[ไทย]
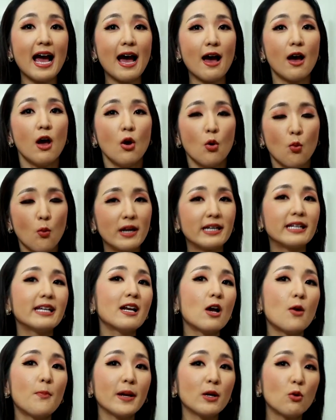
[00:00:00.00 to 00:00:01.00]
ค่ะ วันที่
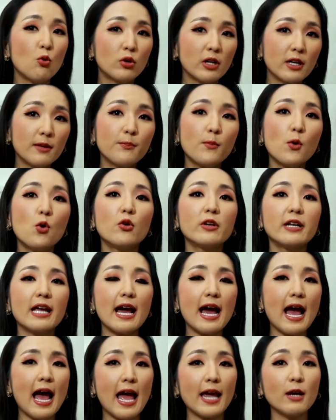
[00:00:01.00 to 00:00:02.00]
เราไปคูดหินปูนเนี่
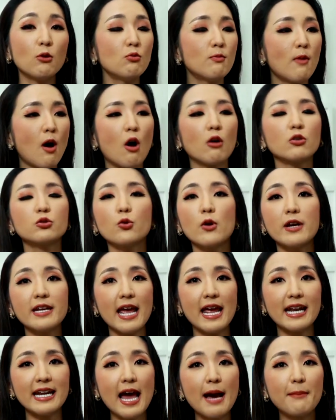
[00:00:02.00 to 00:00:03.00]
ยค่ะ ให้คุณหมอเขาช่วย
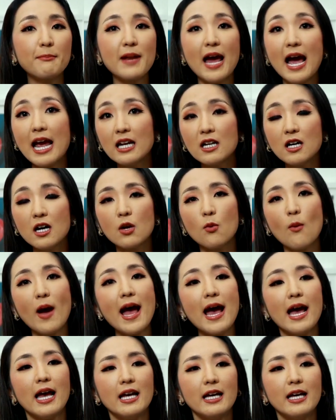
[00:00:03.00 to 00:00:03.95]
แนะนำได้เลยว่า